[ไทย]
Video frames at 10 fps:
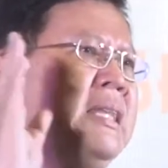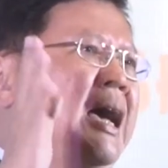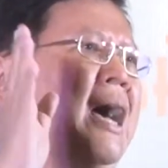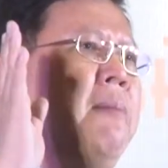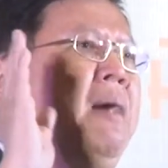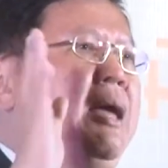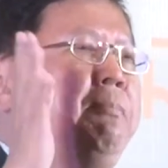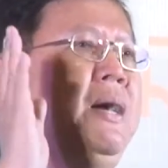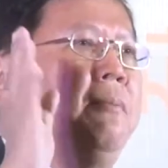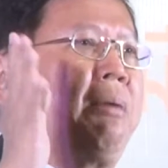ถ้าไม่
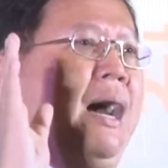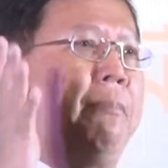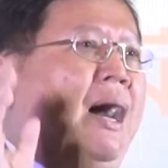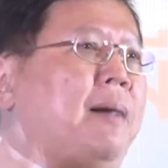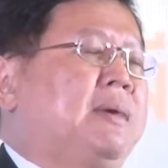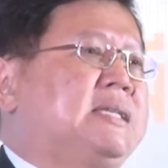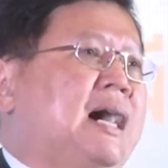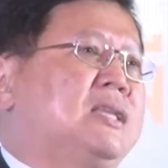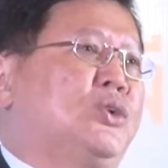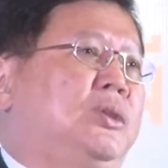พึ่งพาภาคประ
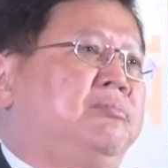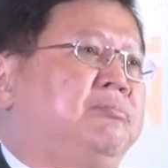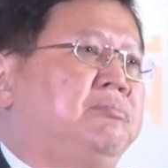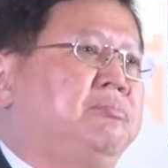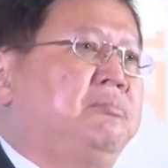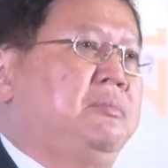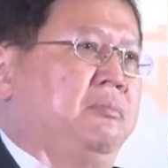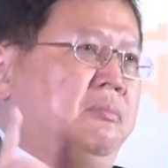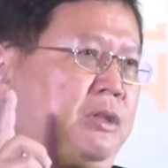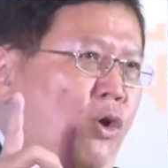ชาชน
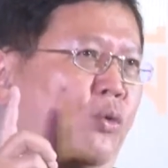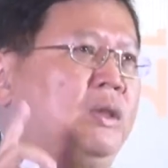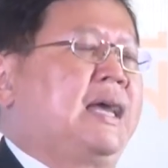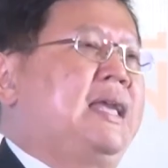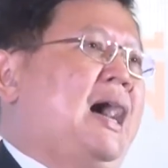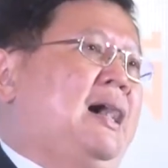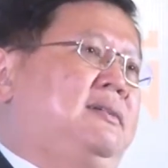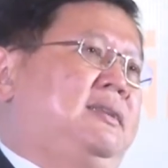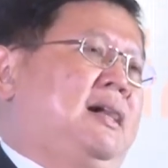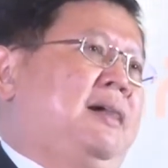คงจะยาก
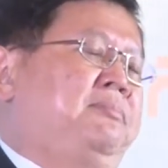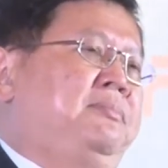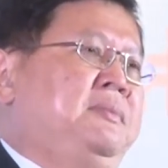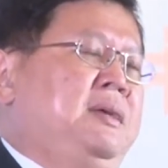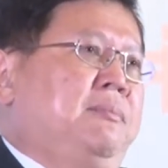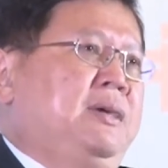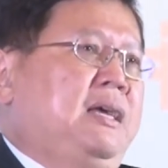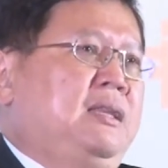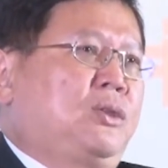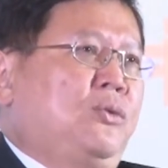นะครับเพราะ
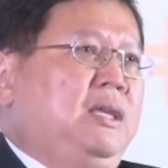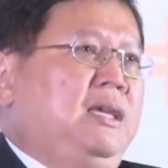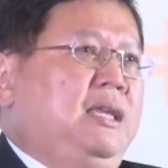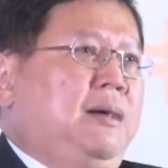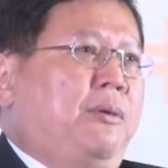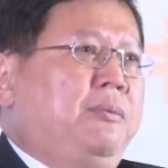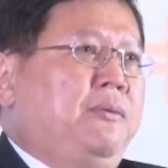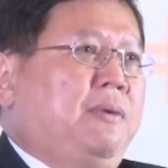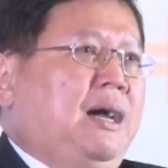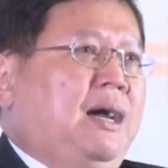ฉะนั้นตรงนี้เนี่ยผม
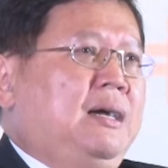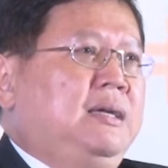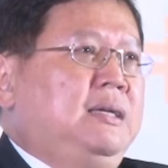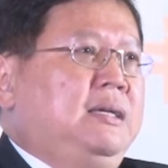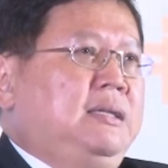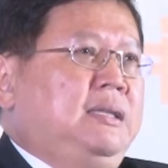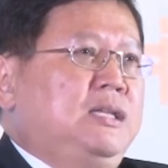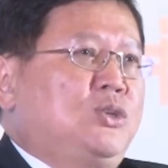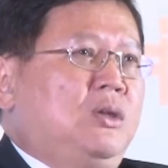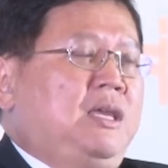คิดว่าใน
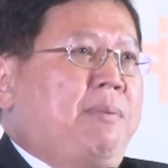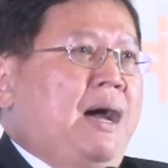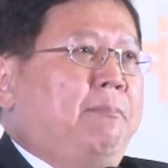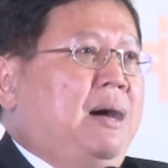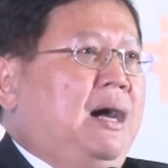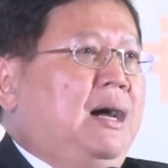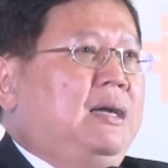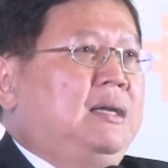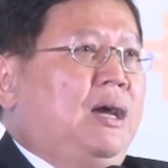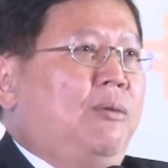ช่วงที่ผ่านมา
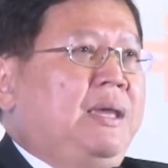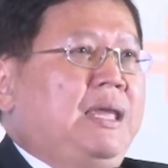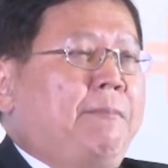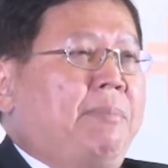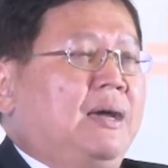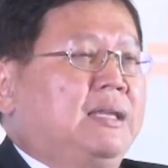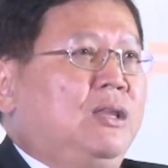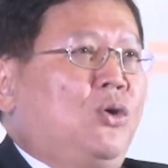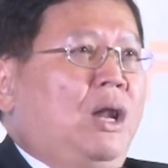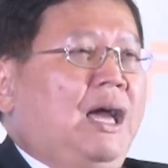เราพยายามผลักดั
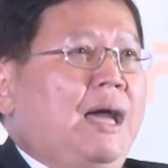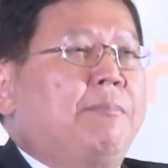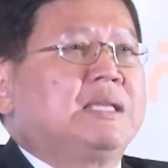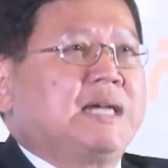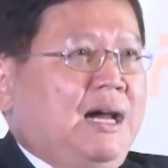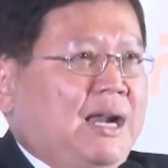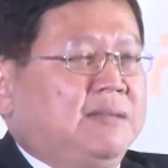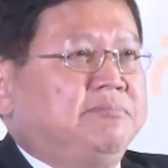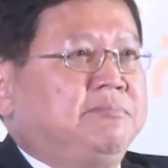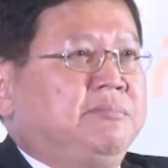นกลไกประชารั
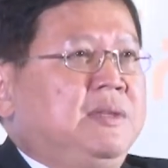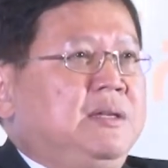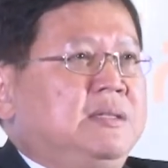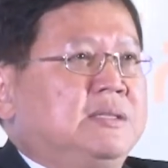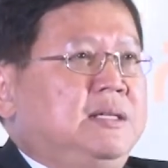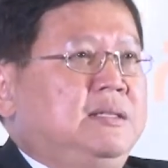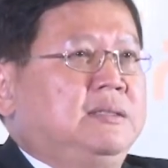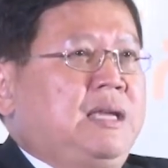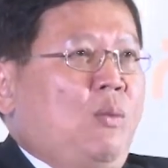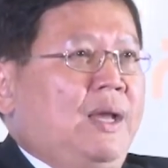ฐซึ่ง
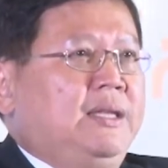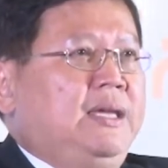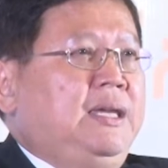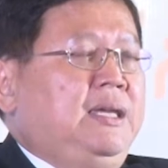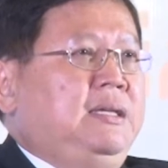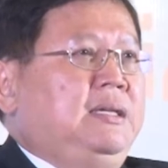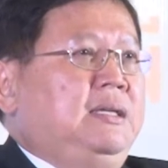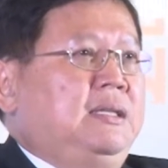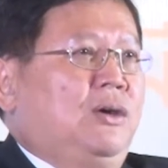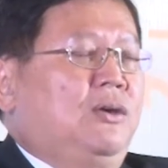ณวันนี้
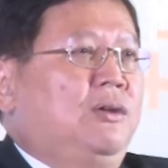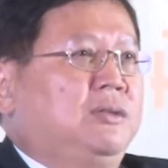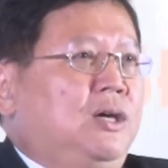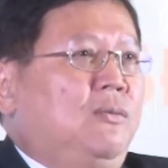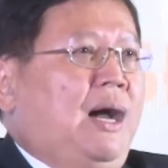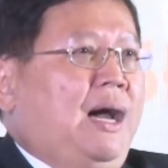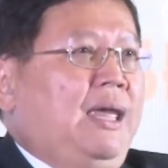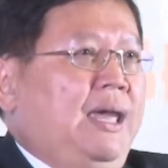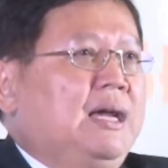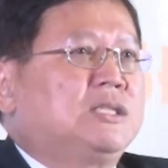เราก็ต้องถือว่า
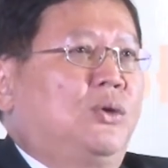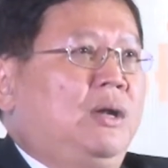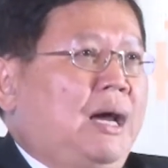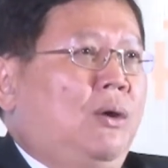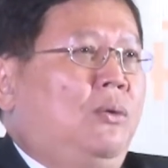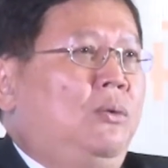เอกชนเรา